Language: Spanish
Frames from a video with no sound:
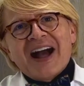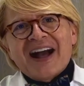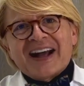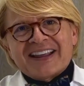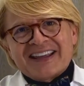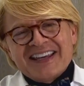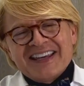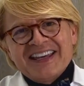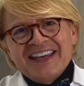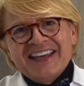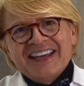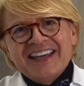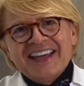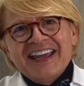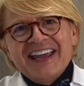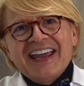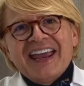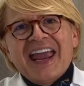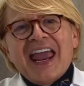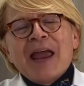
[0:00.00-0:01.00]
aquí
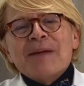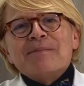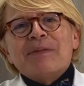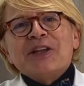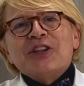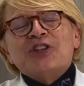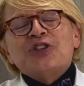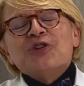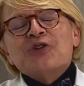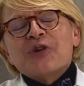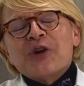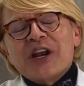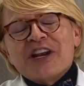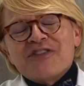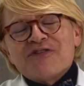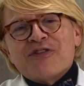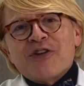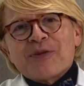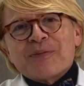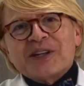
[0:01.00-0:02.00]
en 21
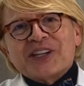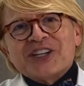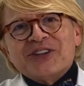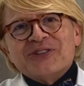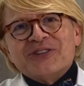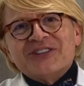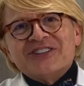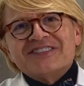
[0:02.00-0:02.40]
del Informativo.